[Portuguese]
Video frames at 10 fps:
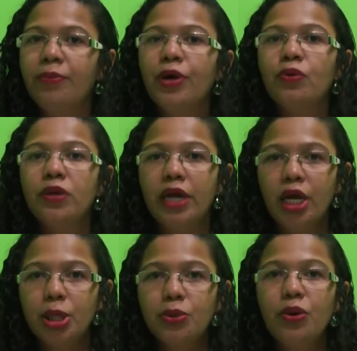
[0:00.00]
que o
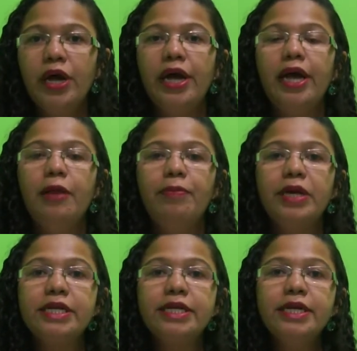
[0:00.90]
texto ele
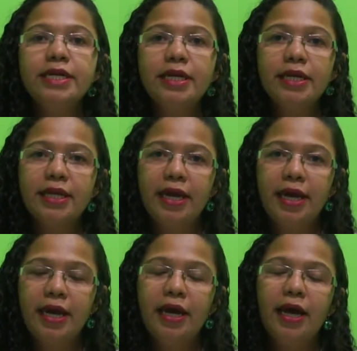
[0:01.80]
precisa
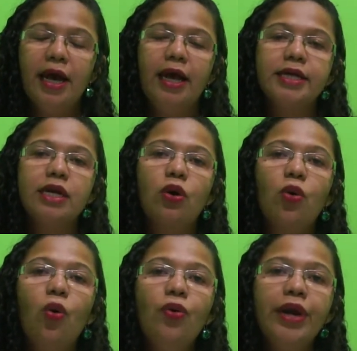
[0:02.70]
ter essa
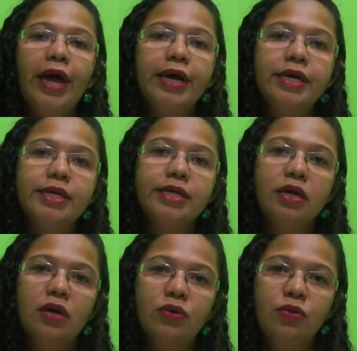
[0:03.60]

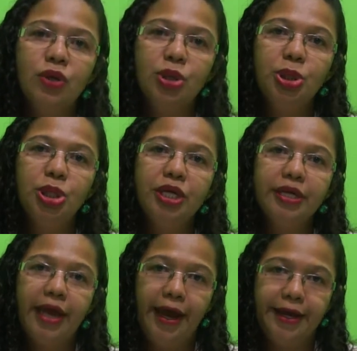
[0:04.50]
conexão de
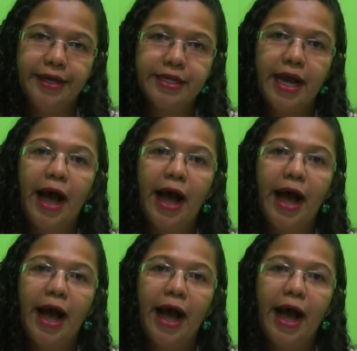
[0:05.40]
ideias,